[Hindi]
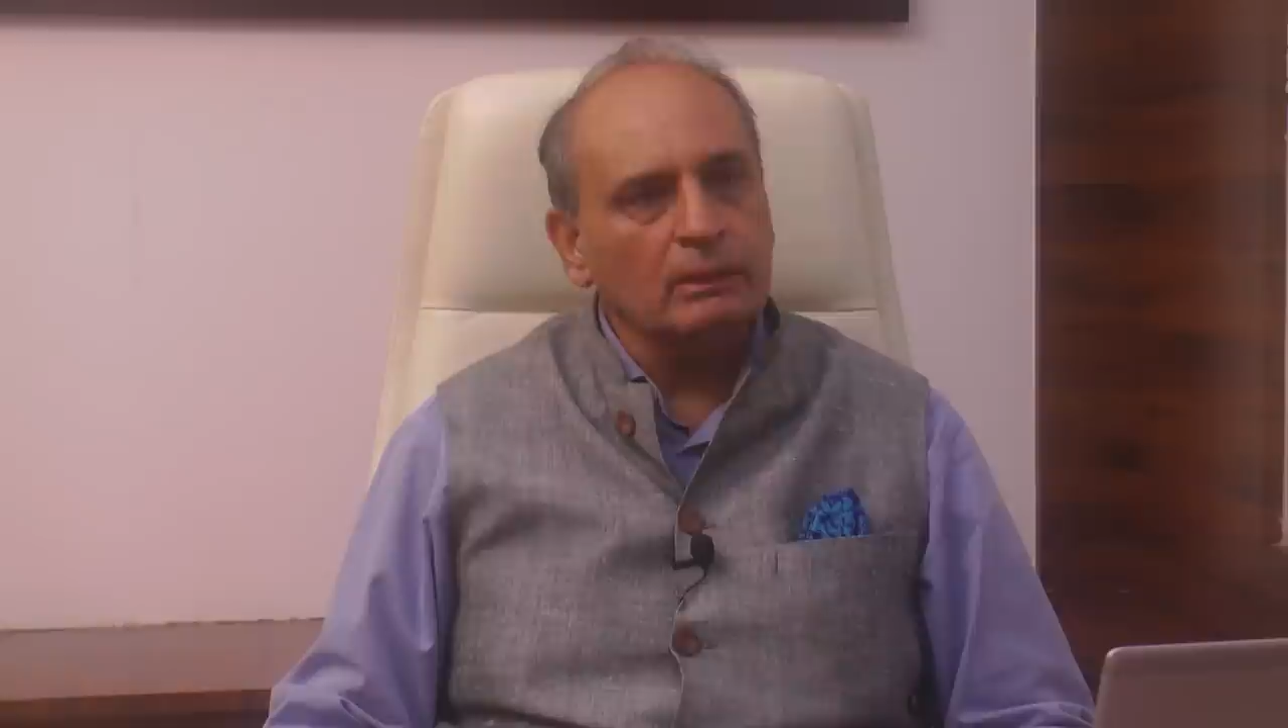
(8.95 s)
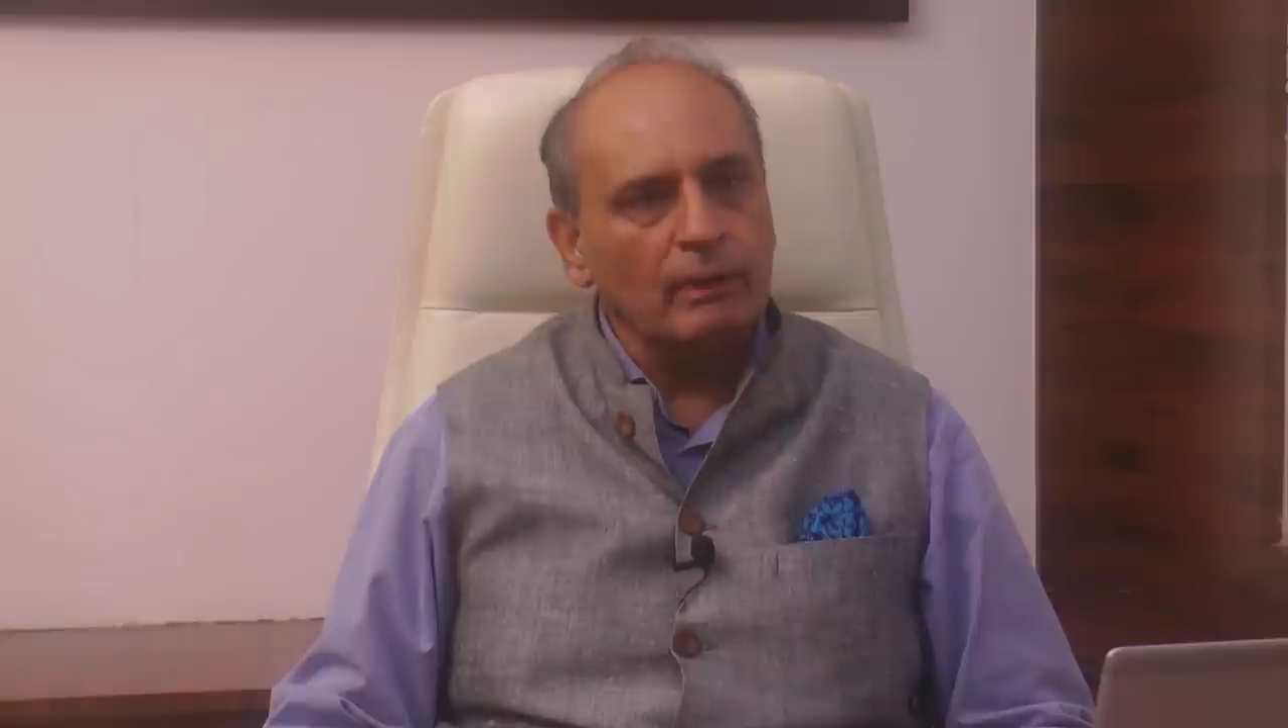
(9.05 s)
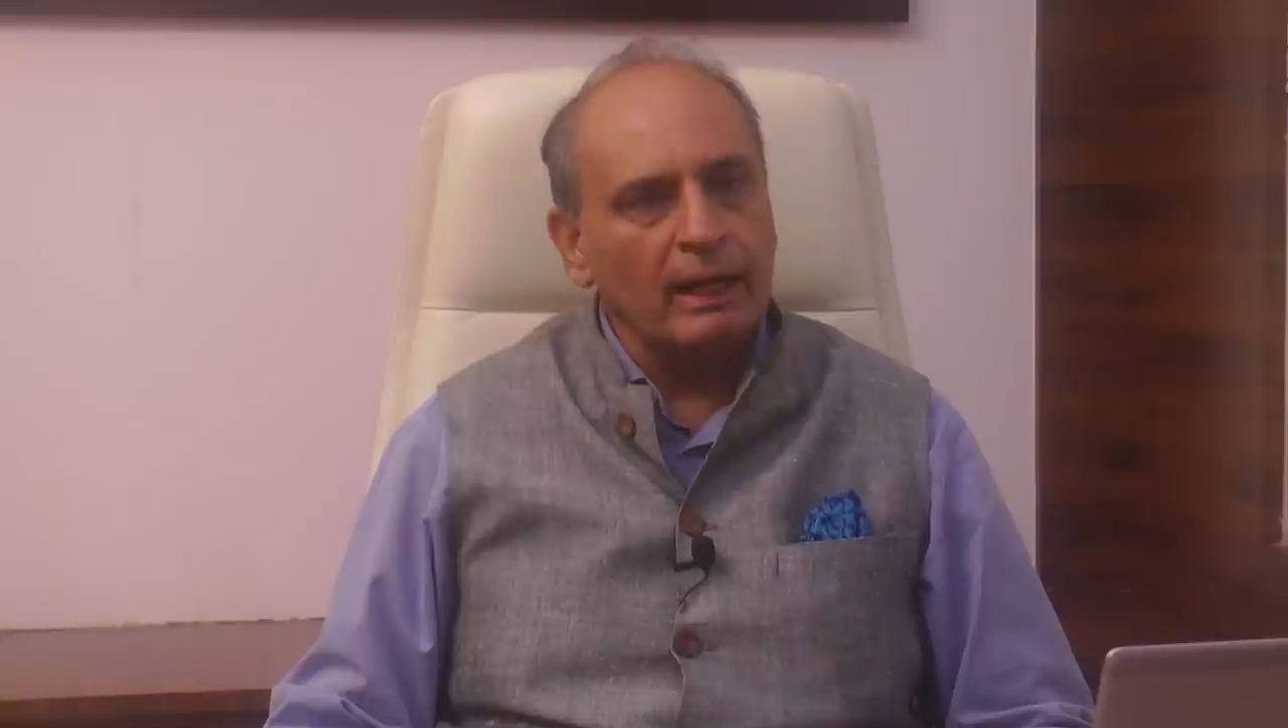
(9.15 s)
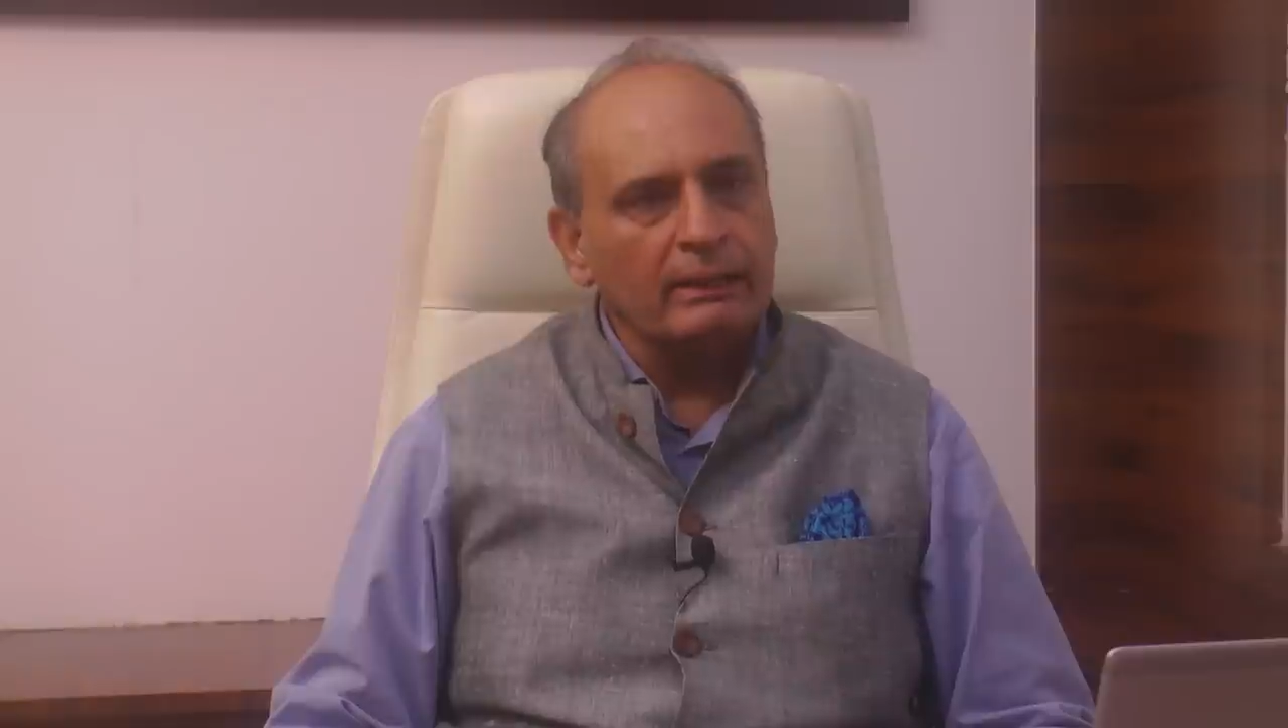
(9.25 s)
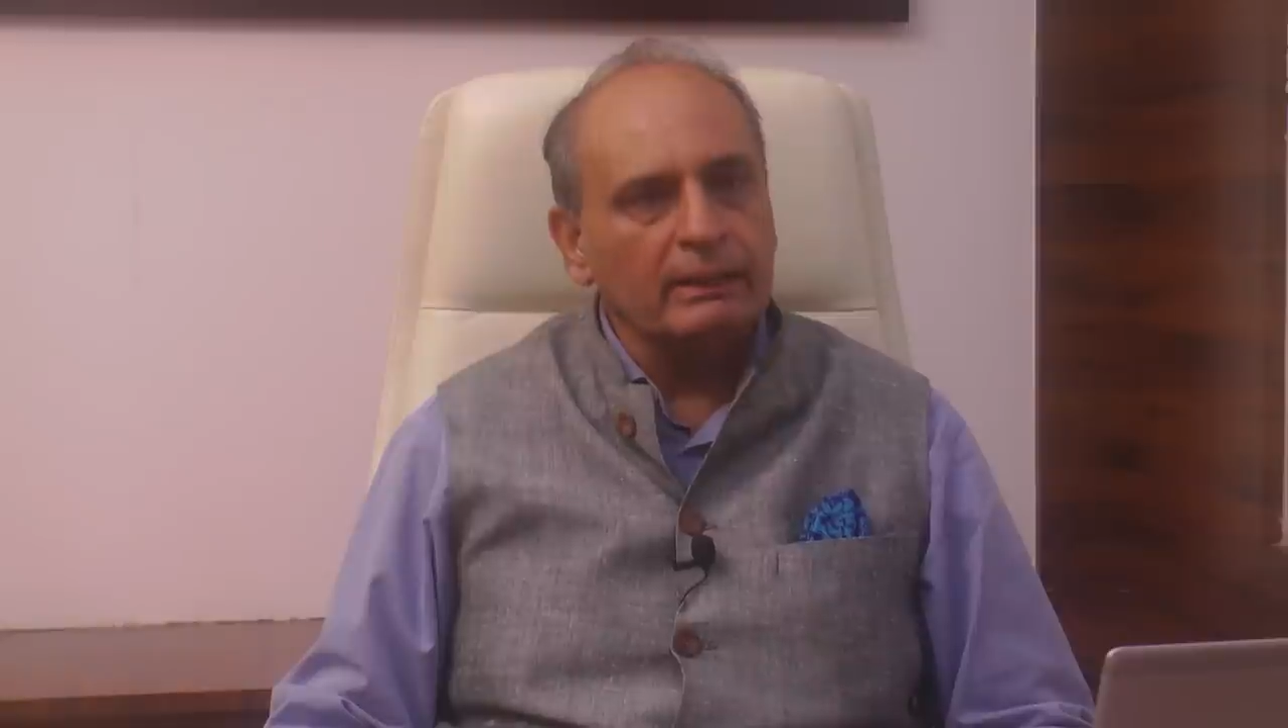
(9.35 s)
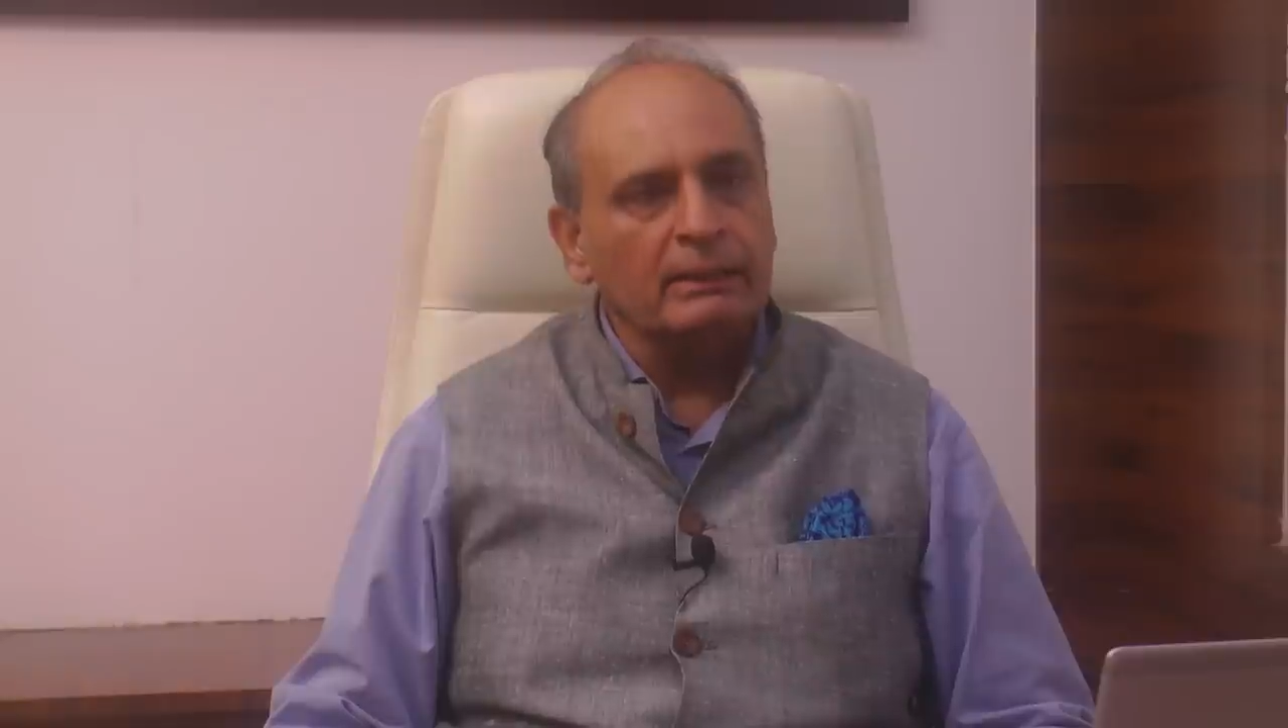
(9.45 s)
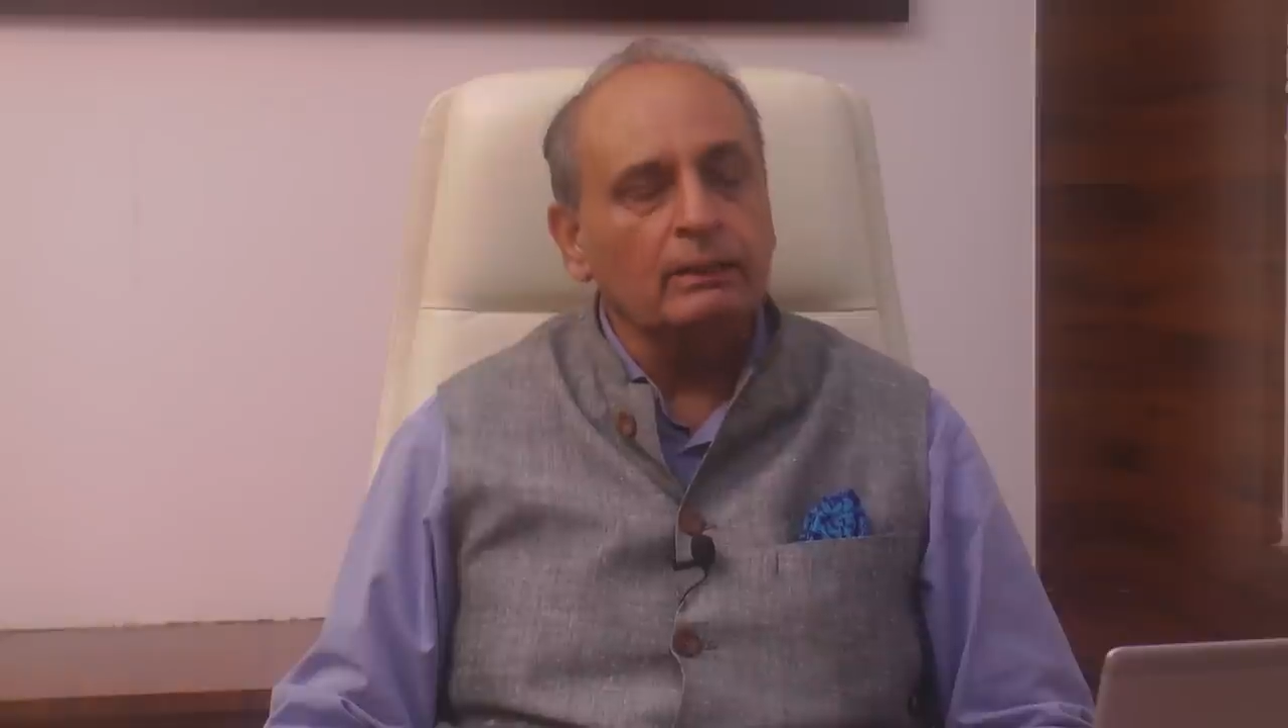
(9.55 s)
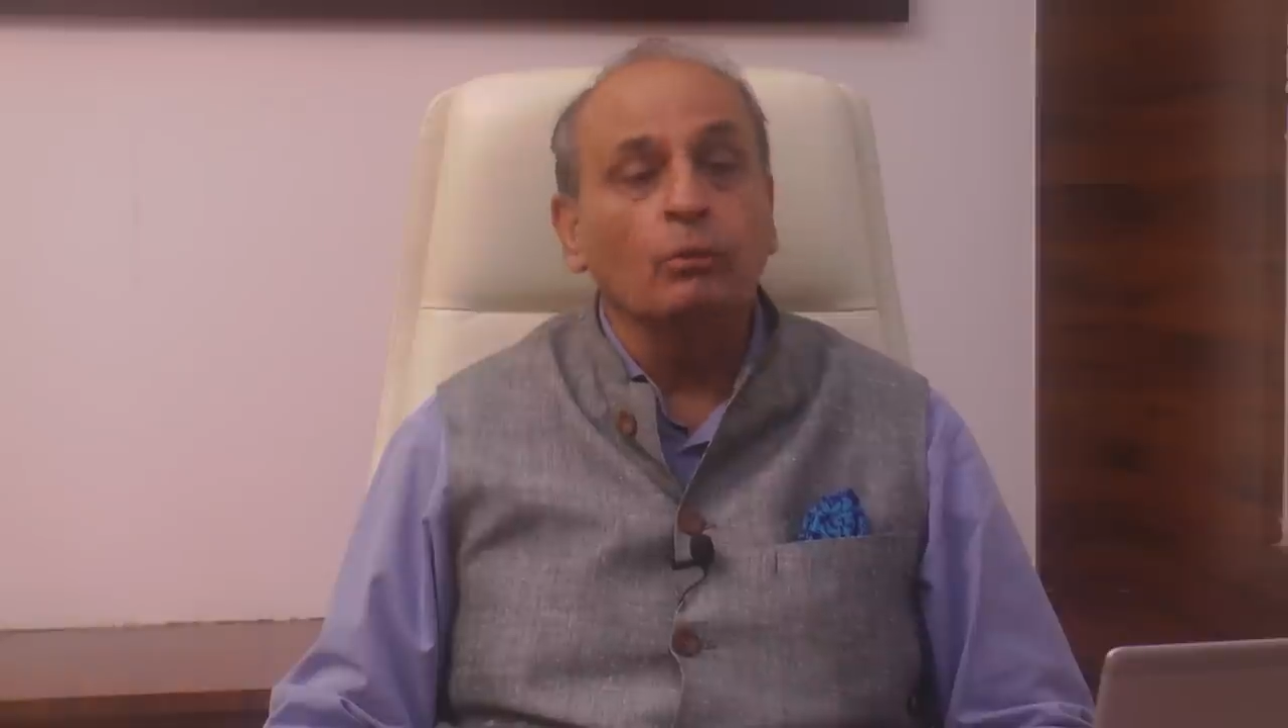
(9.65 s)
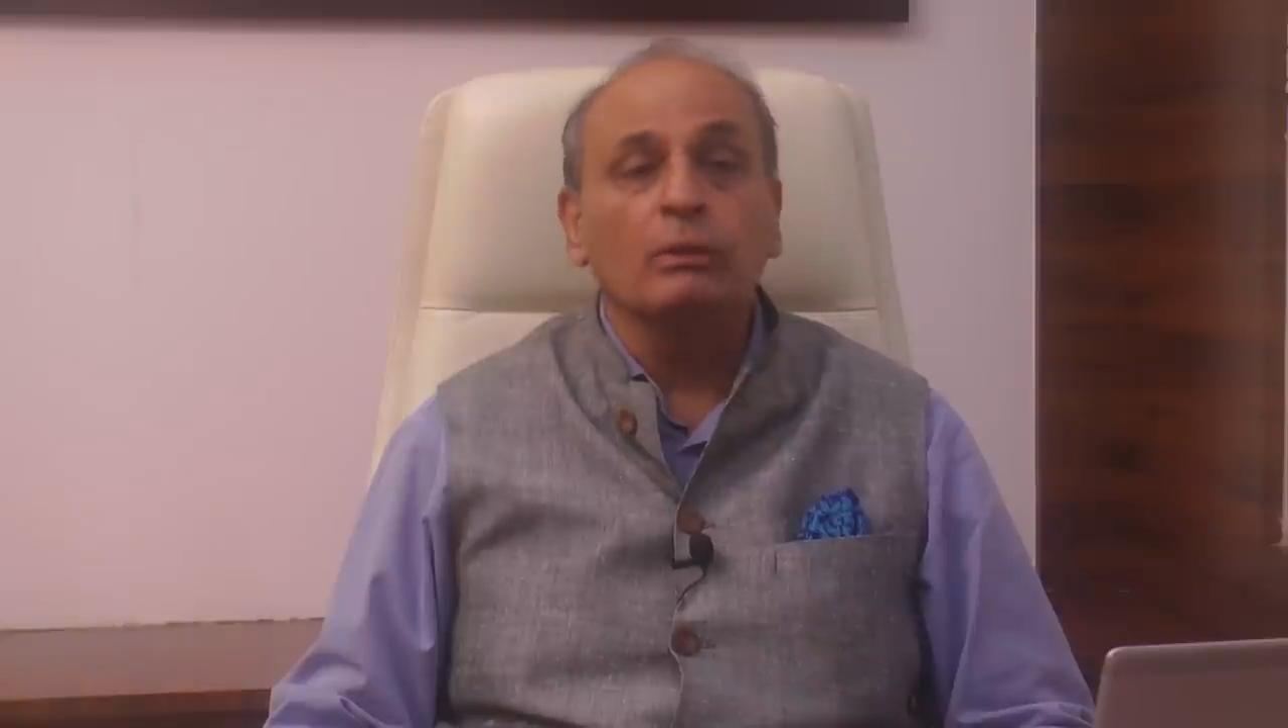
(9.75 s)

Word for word: अक्वायर की थी